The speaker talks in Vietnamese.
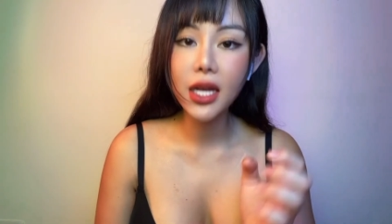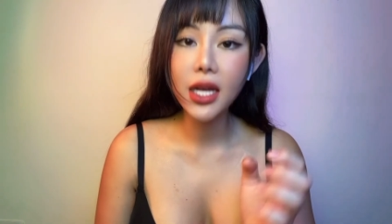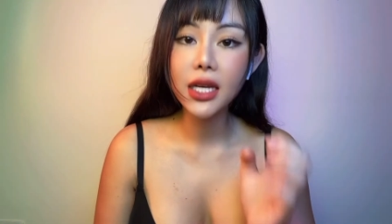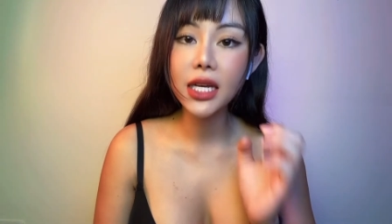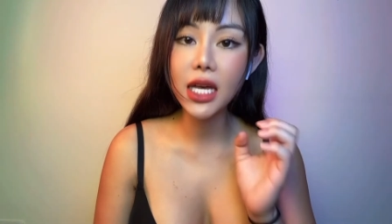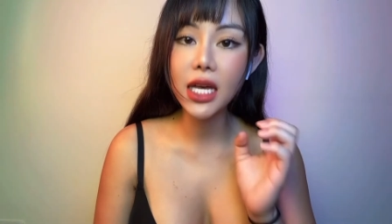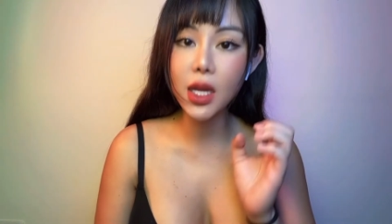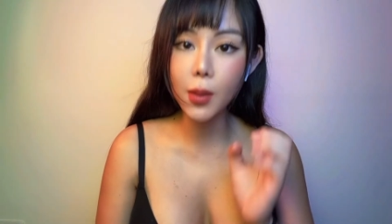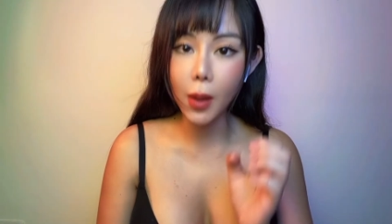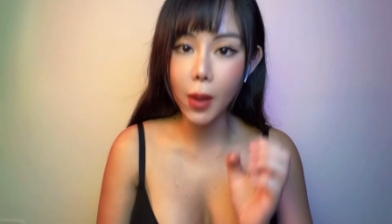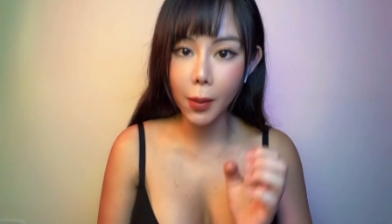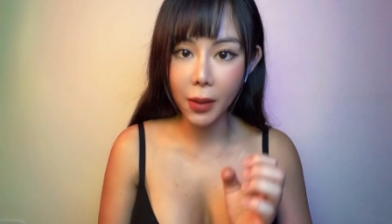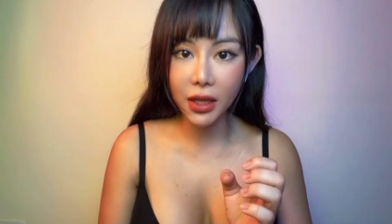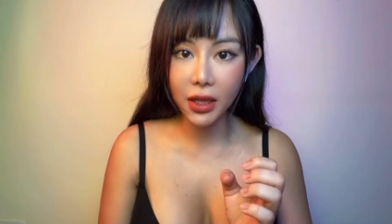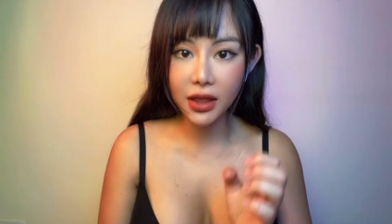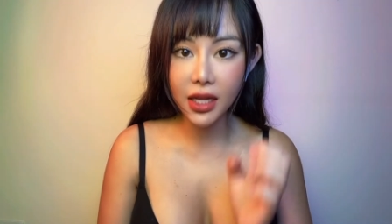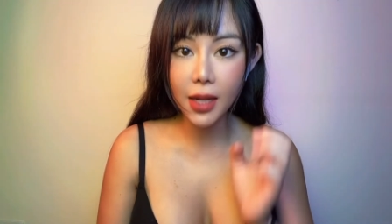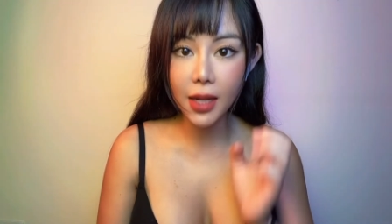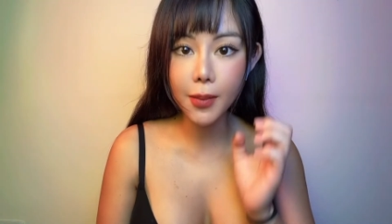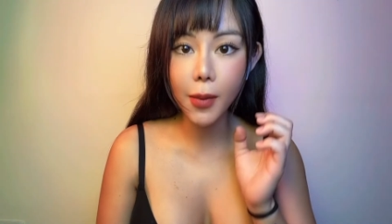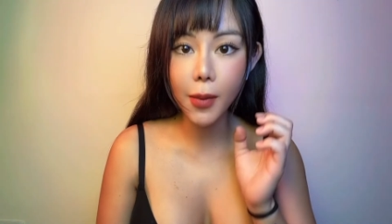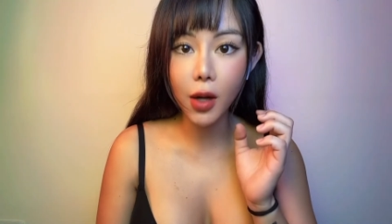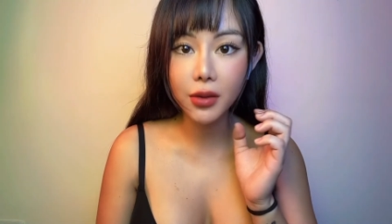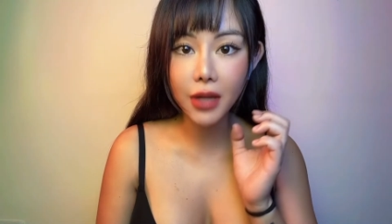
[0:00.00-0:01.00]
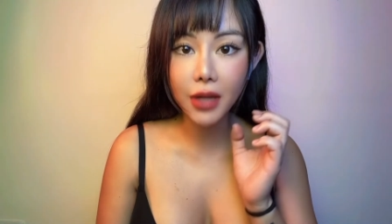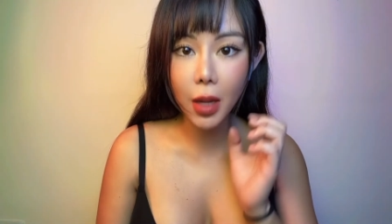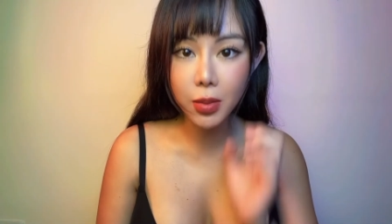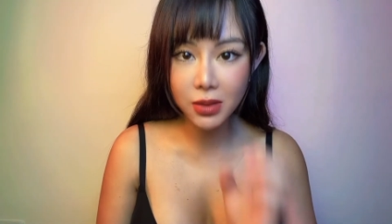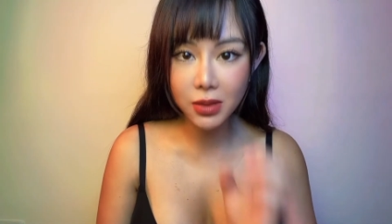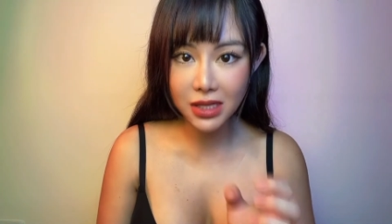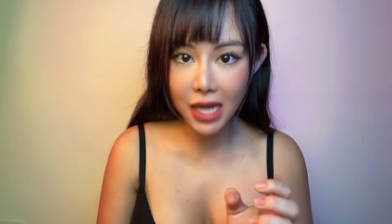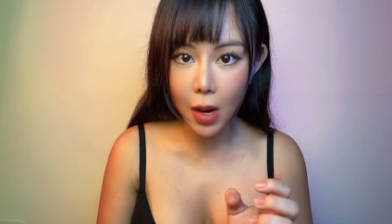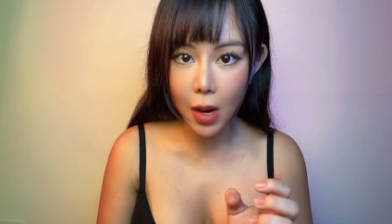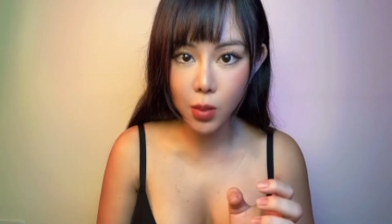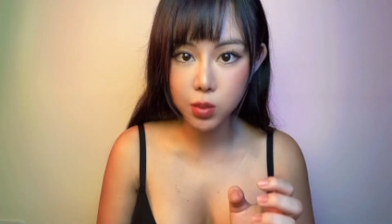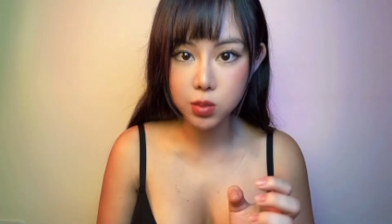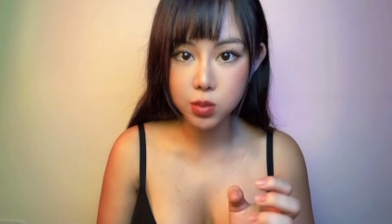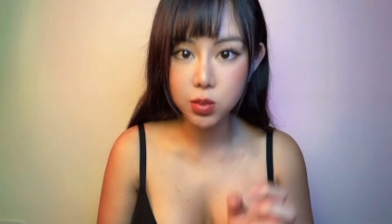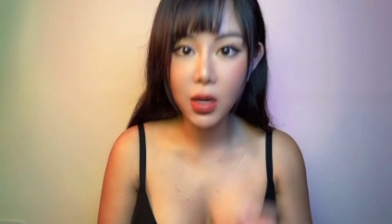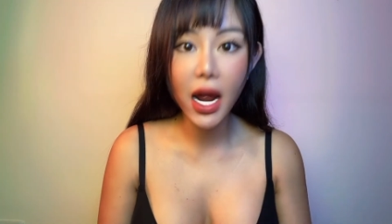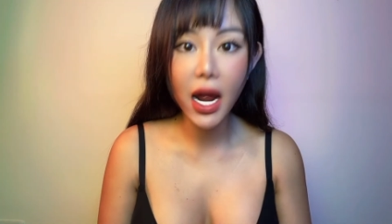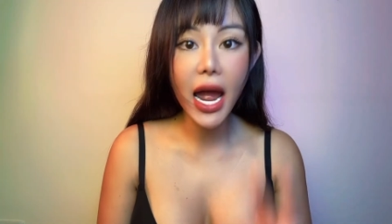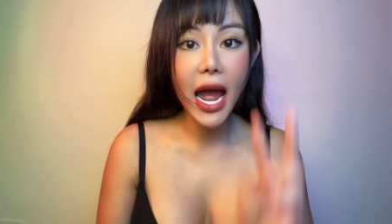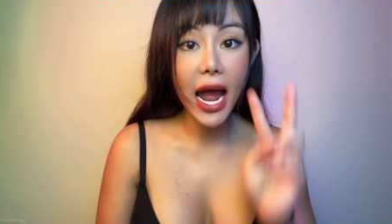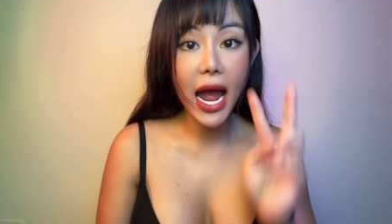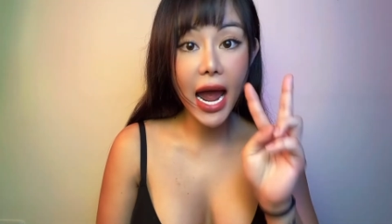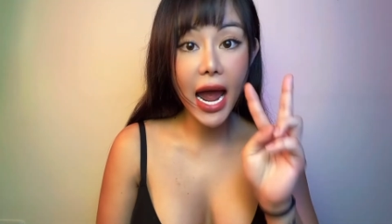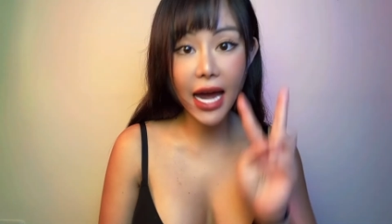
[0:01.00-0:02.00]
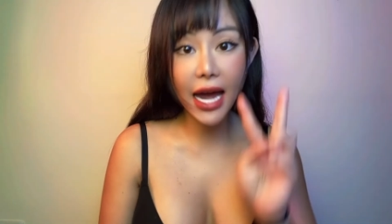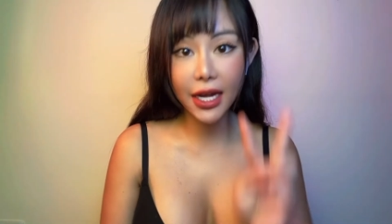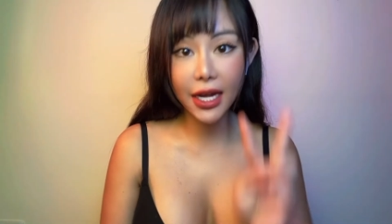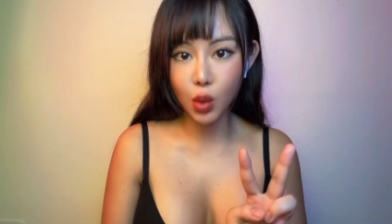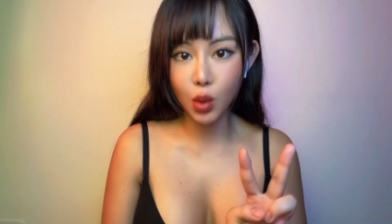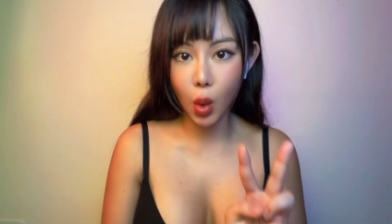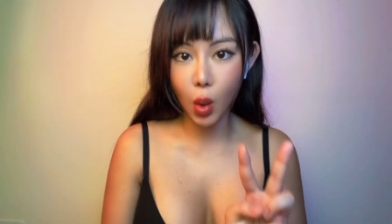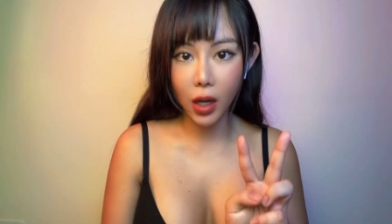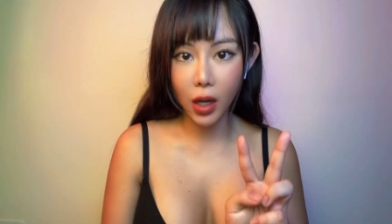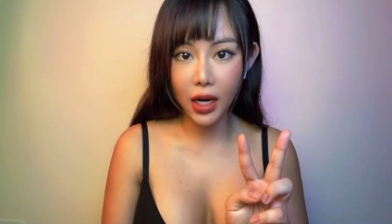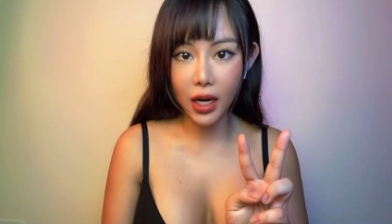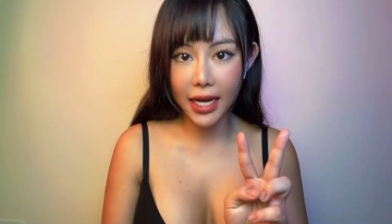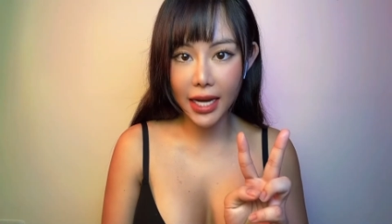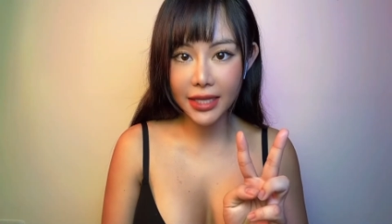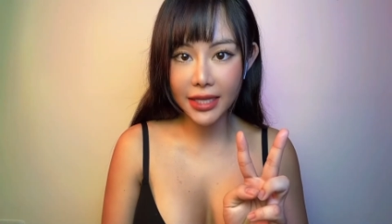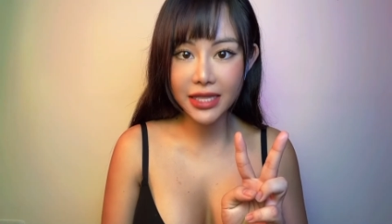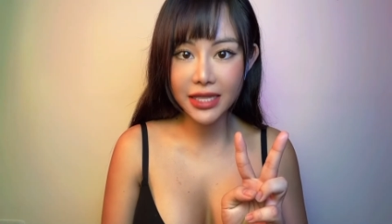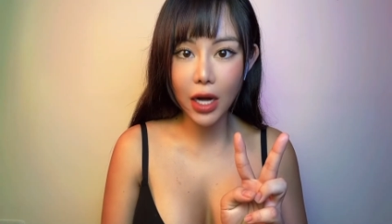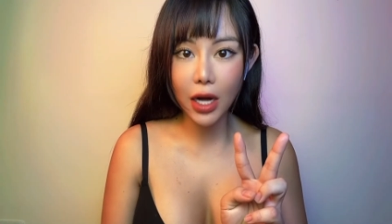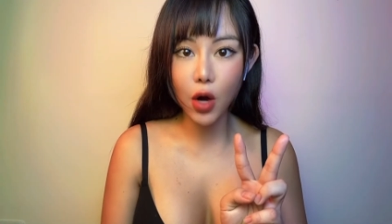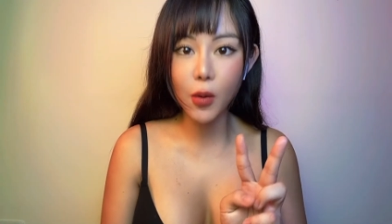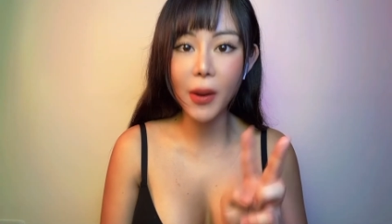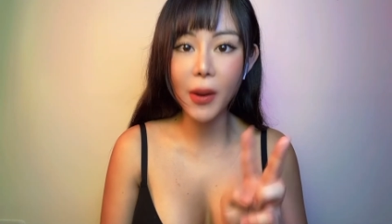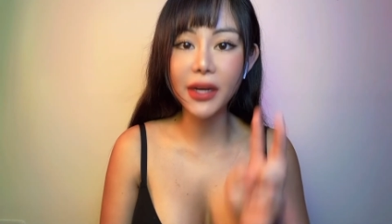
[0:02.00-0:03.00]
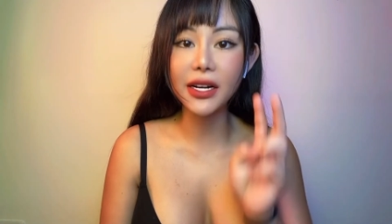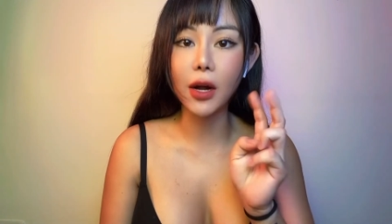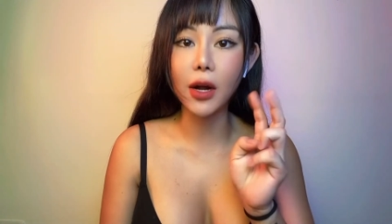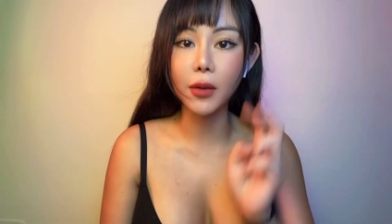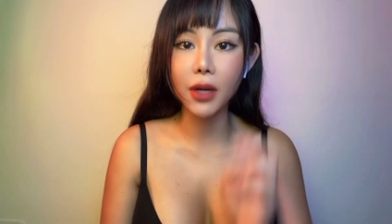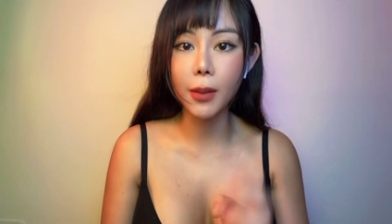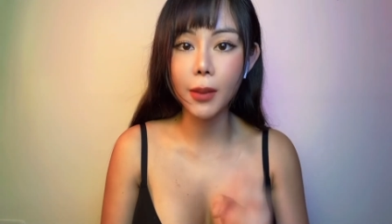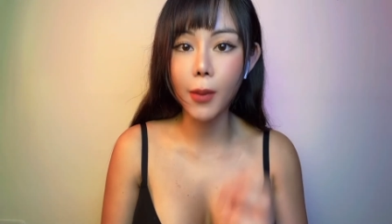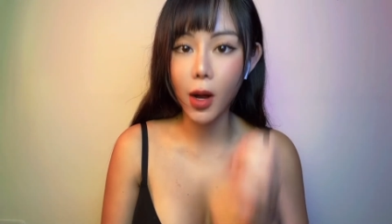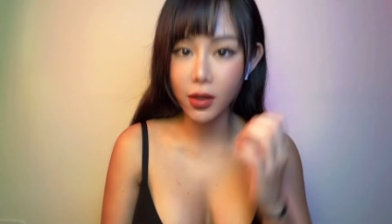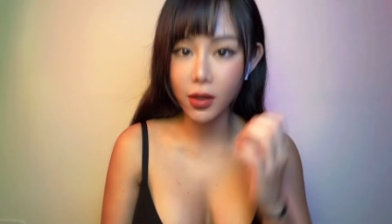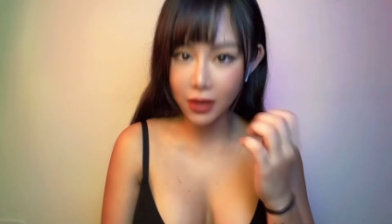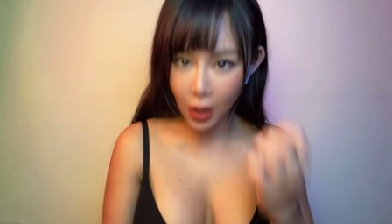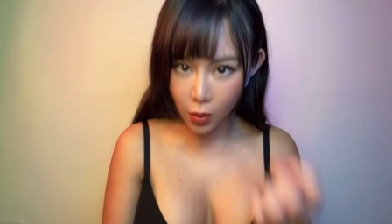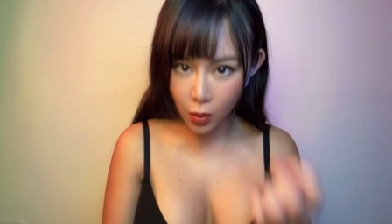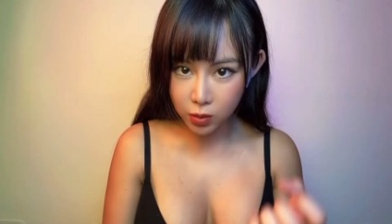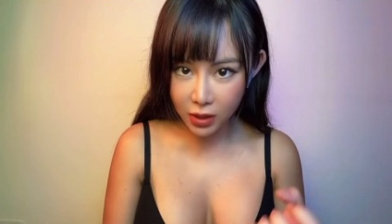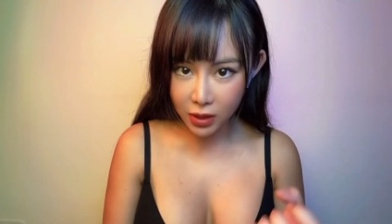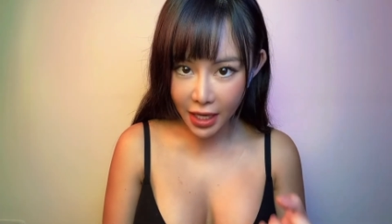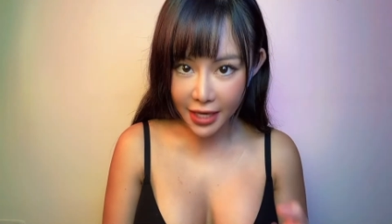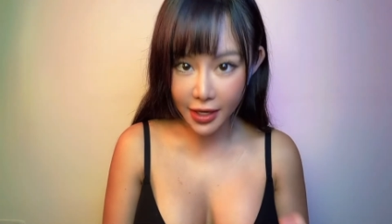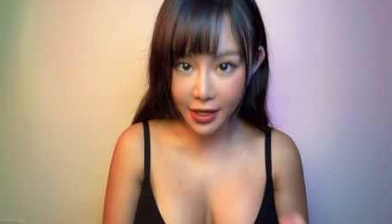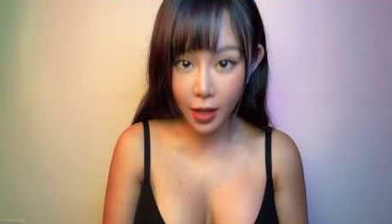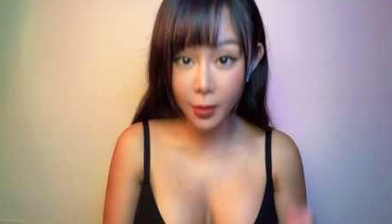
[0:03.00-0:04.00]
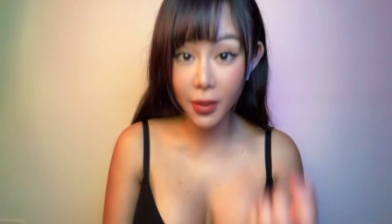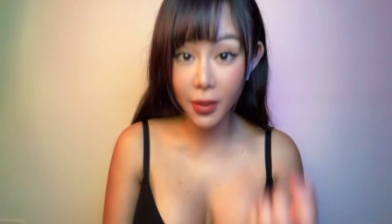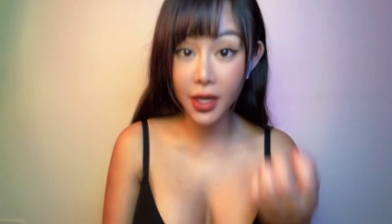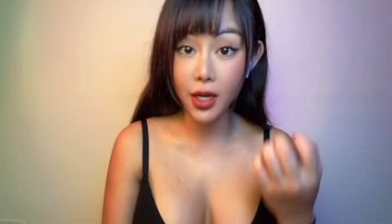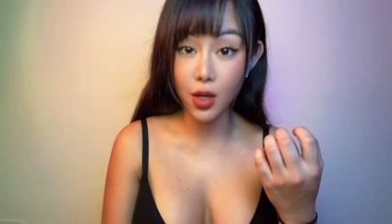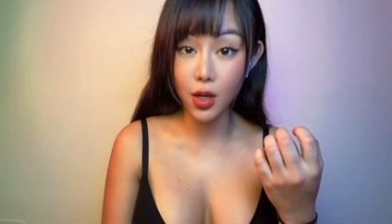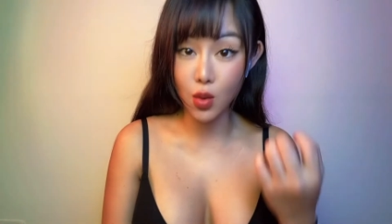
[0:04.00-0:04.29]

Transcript: khi mà mình tiêm botox xong hai tuần lễ sau bắt đầu cái botox này nó mới hiệu